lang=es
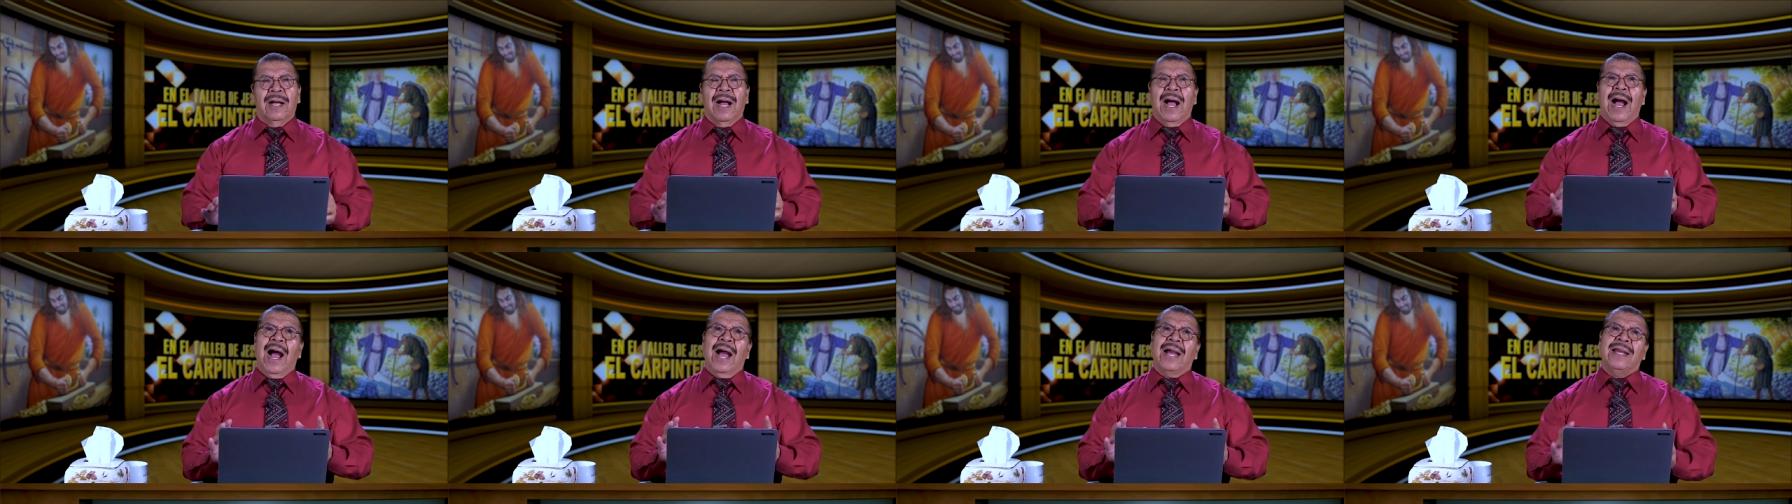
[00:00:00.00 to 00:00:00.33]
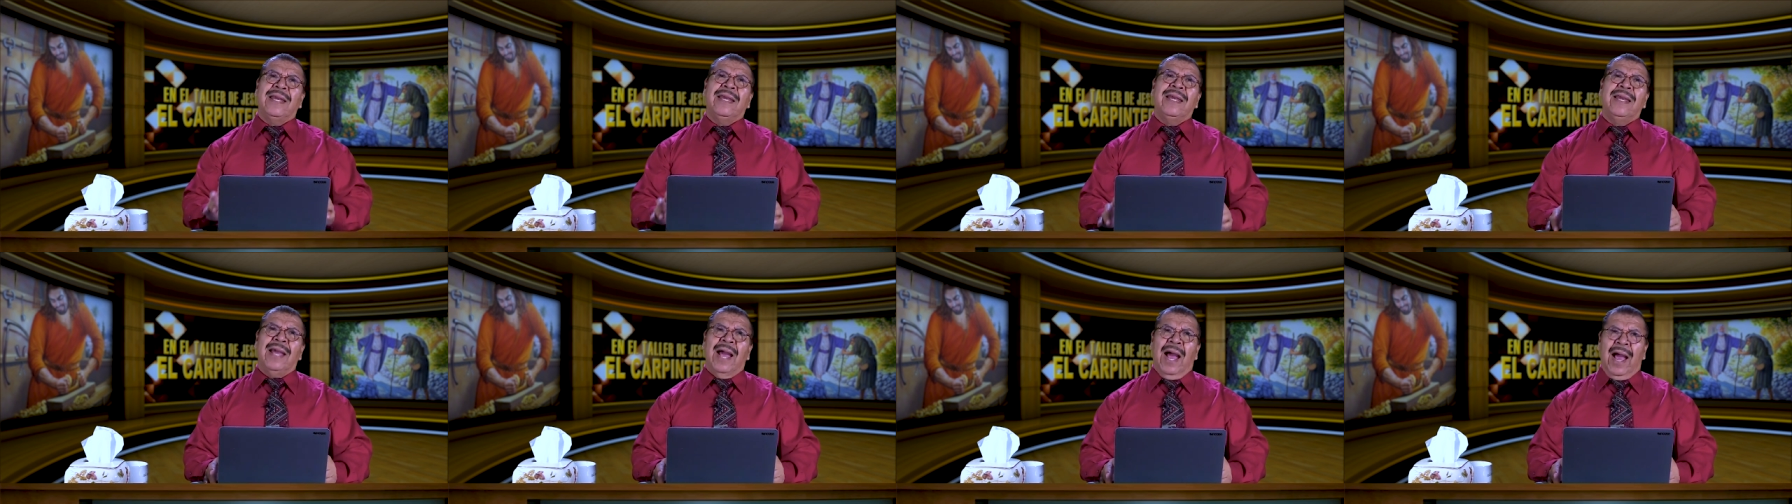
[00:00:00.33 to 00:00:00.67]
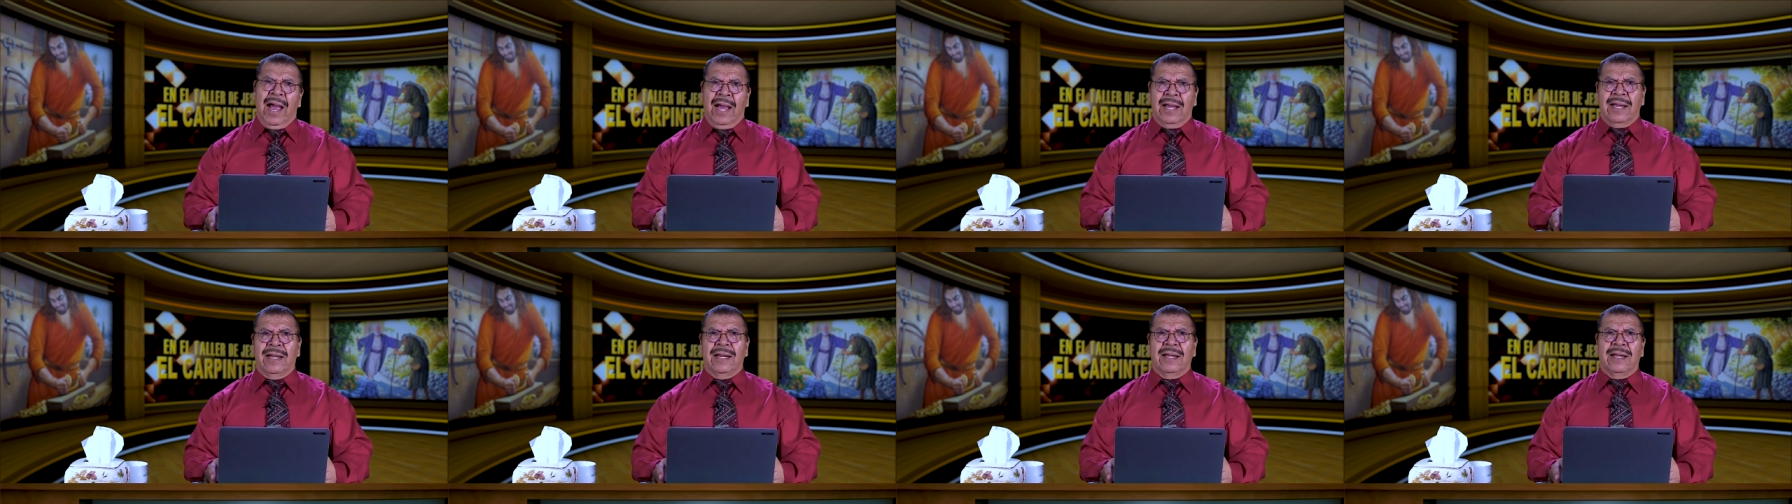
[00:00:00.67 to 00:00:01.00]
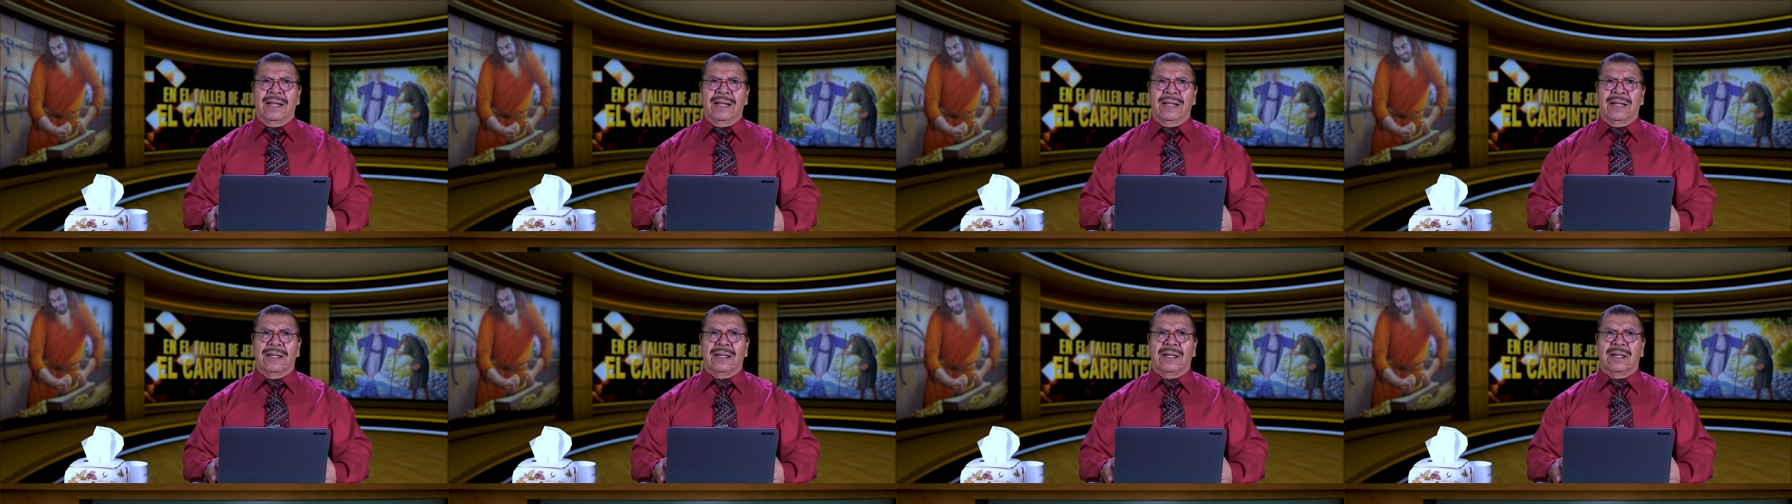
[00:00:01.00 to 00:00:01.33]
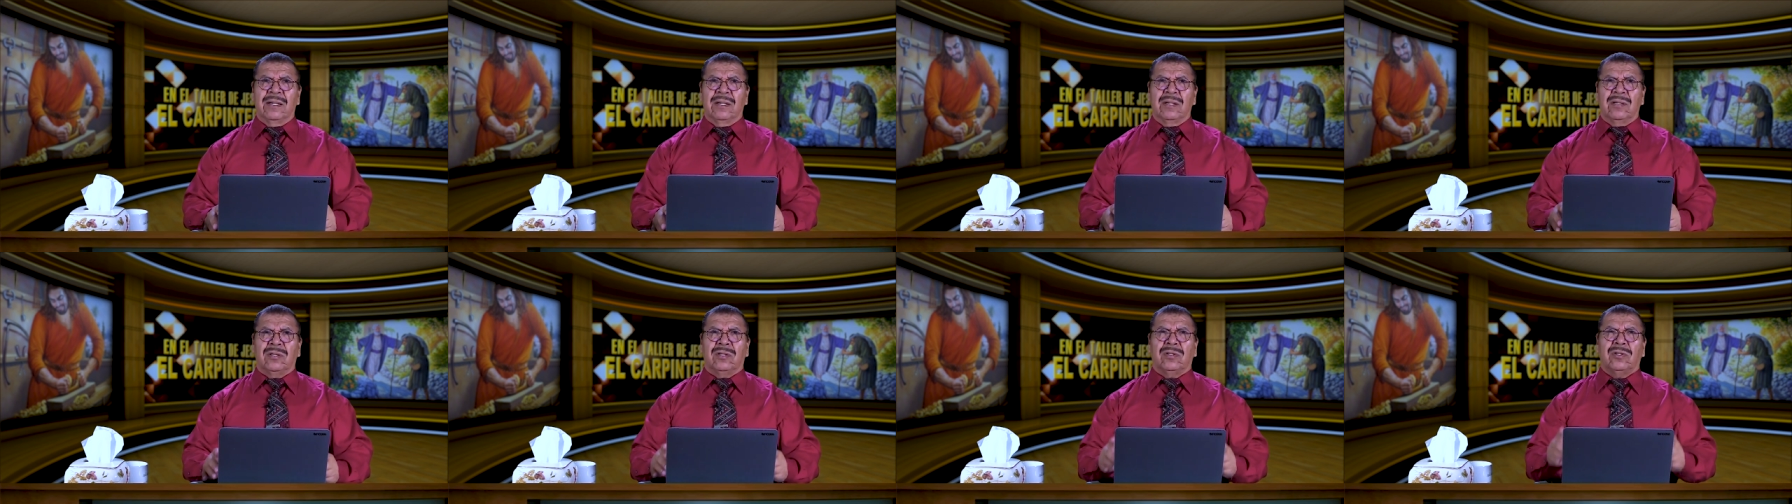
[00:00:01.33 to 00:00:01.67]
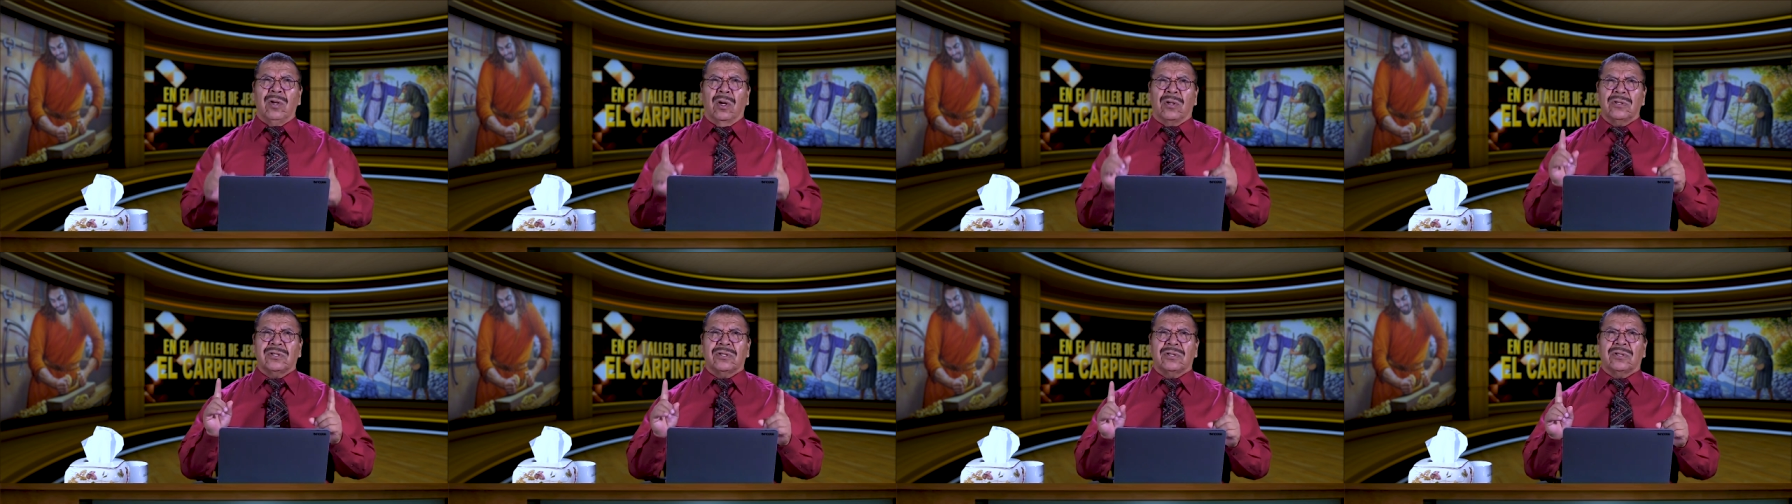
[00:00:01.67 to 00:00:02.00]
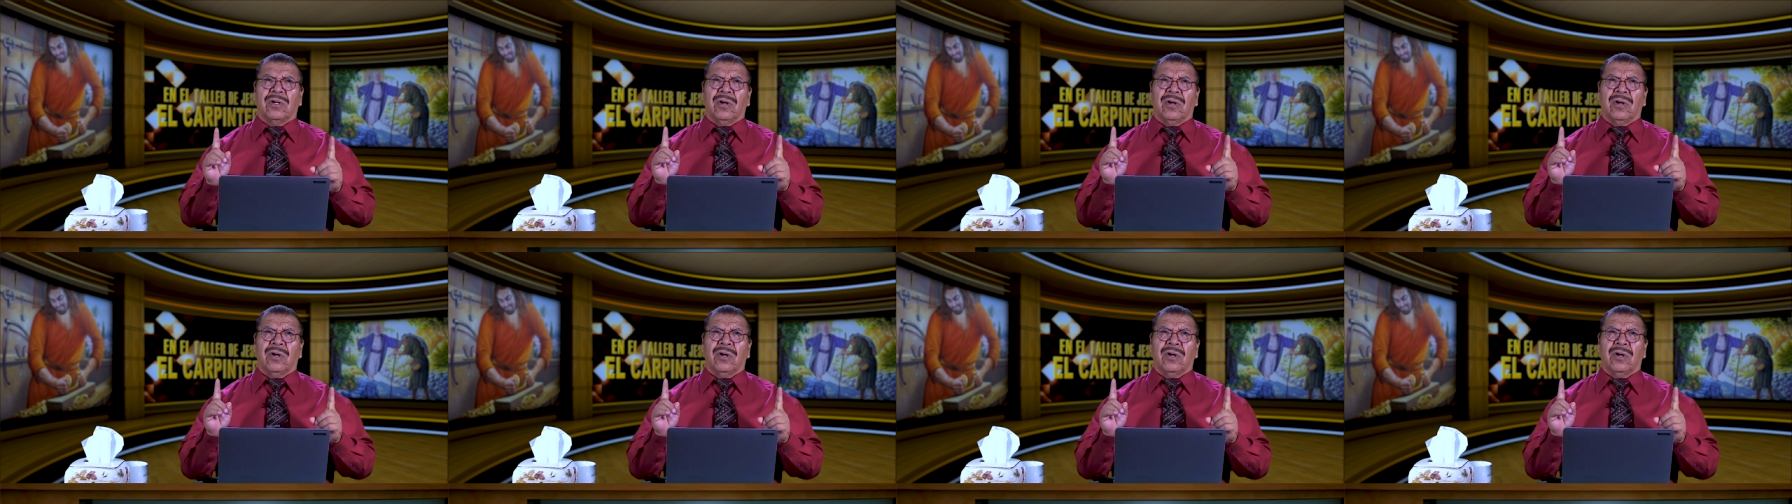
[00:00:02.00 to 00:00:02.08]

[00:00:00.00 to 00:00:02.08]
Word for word: Ahí hay dos